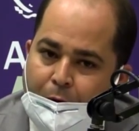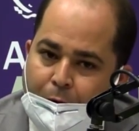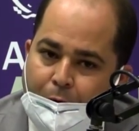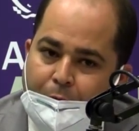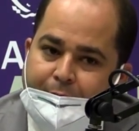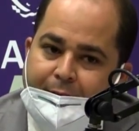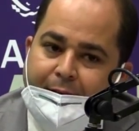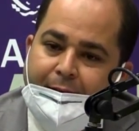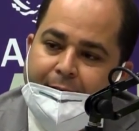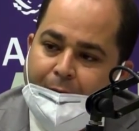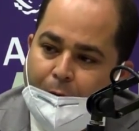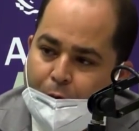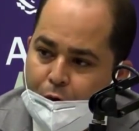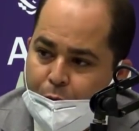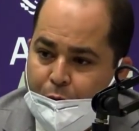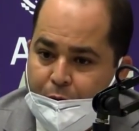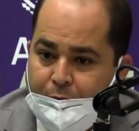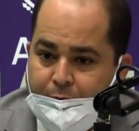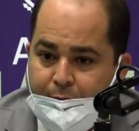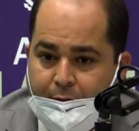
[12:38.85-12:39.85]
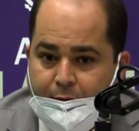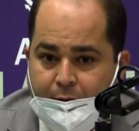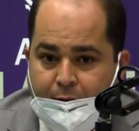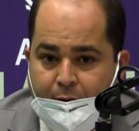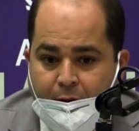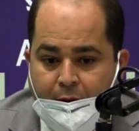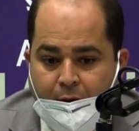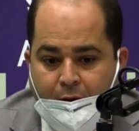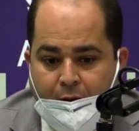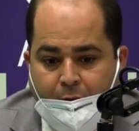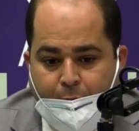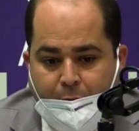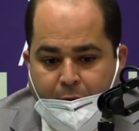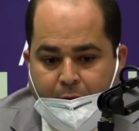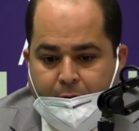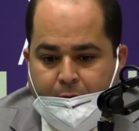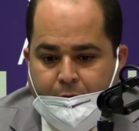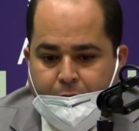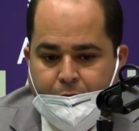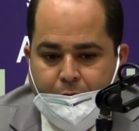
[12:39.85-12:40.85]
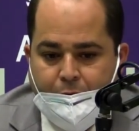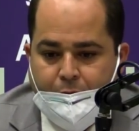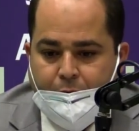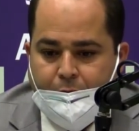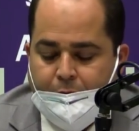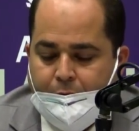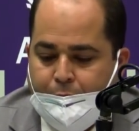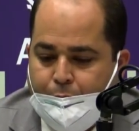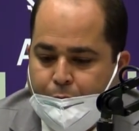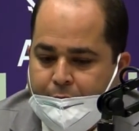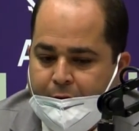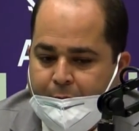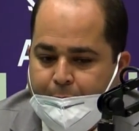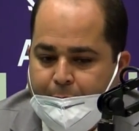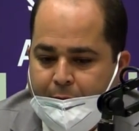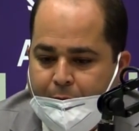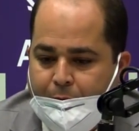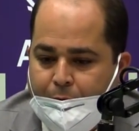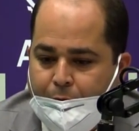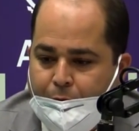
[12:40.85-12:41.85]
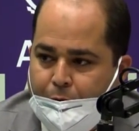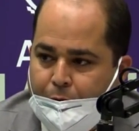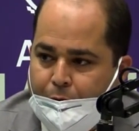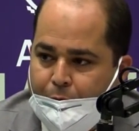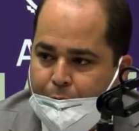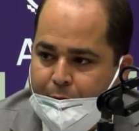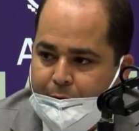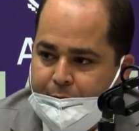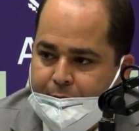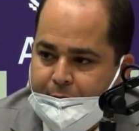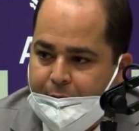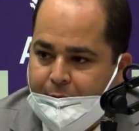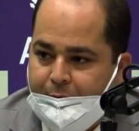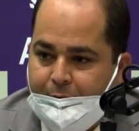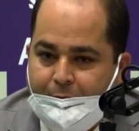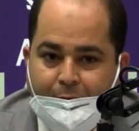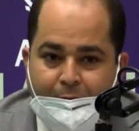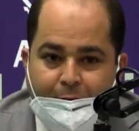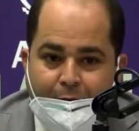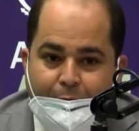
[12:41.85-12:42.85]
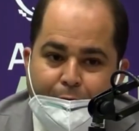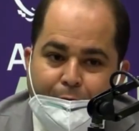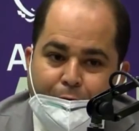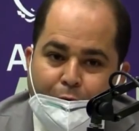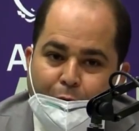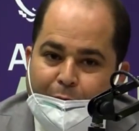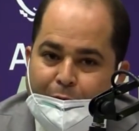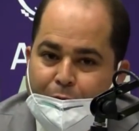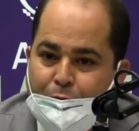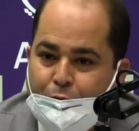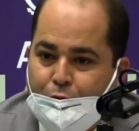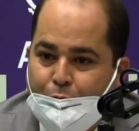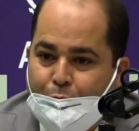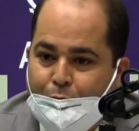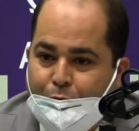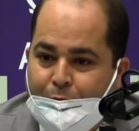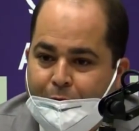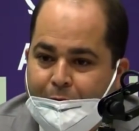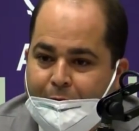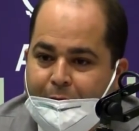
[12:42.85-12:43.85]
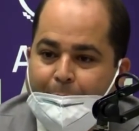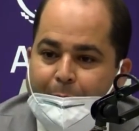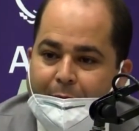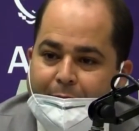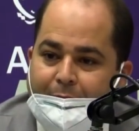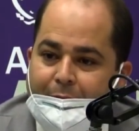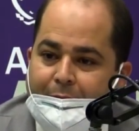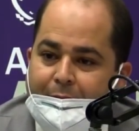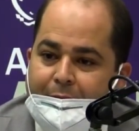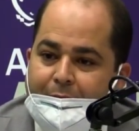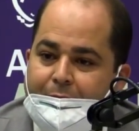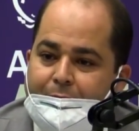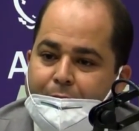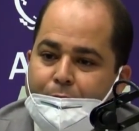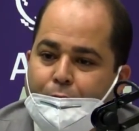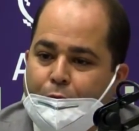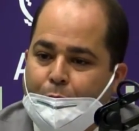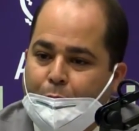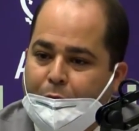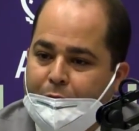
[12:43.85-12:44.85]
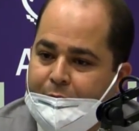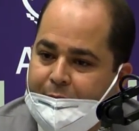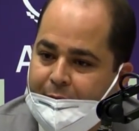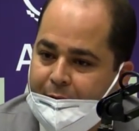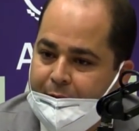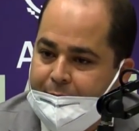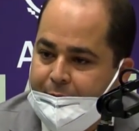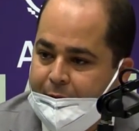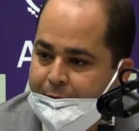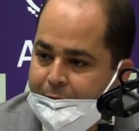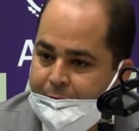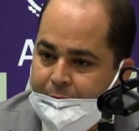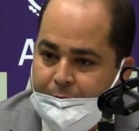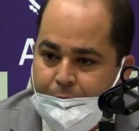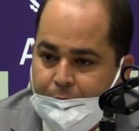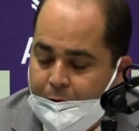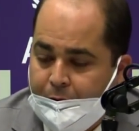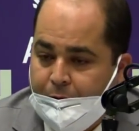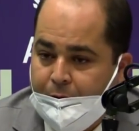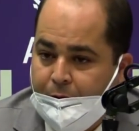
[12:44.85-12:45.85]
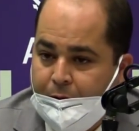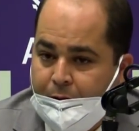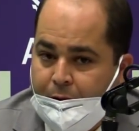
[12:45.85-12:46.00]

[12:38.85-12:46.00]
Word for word: le il a augmenté, mais les gens, il ne faudrait pas qu'on fasse un phénomène de soumoule. Il n'y a pas de liquidité, tout le monde tire sa liquidité. Non.